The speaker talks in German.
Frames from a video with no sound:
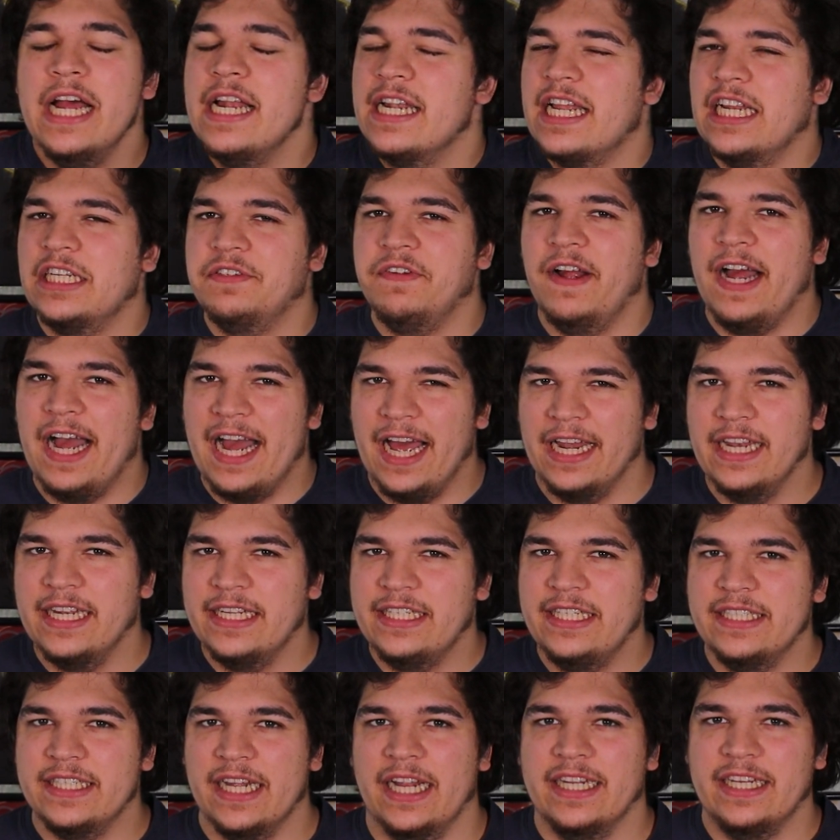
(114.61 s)
Das war alles
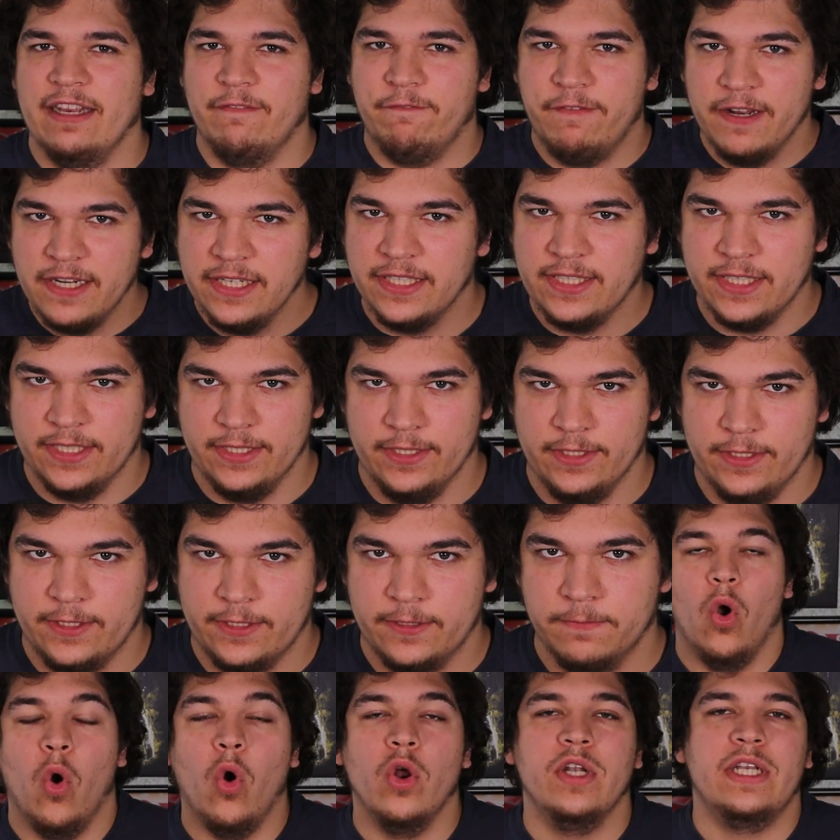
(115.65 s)
die Saat der Finsternis.
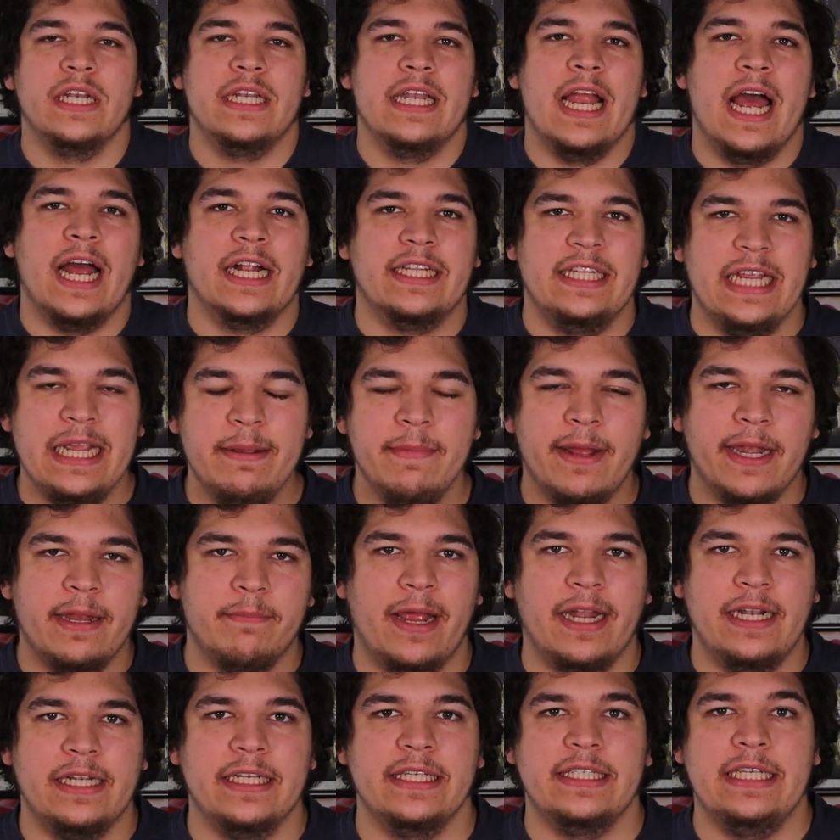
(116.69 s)
Und nachdem er den
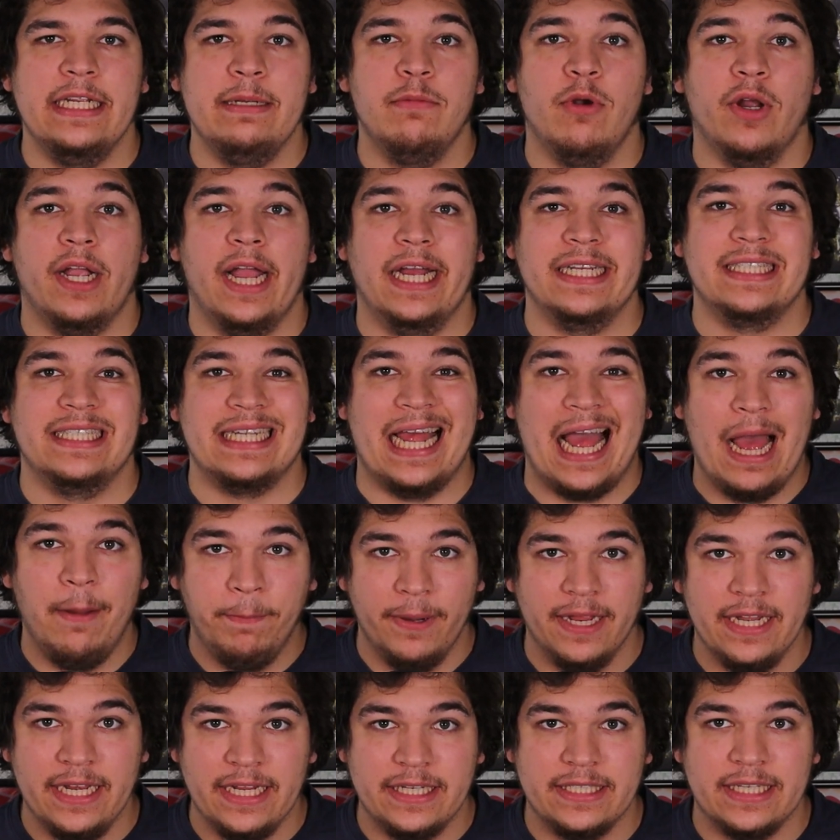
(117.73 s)
Mantel des Dingon Kaisers
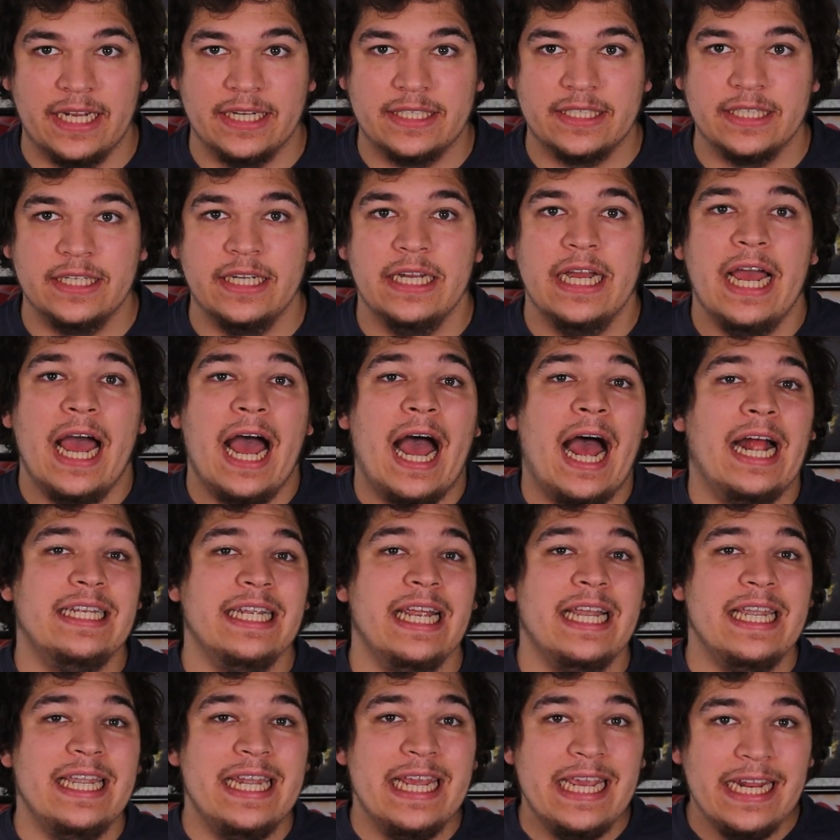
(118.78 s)
abgelegt hatte, hatte
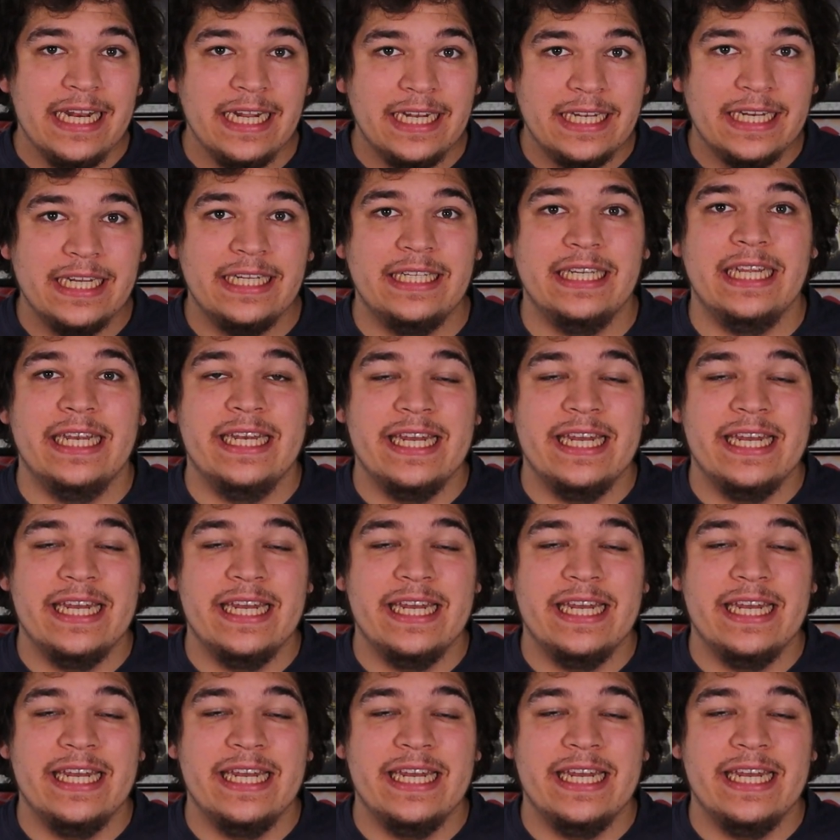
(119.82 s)
er lediglich die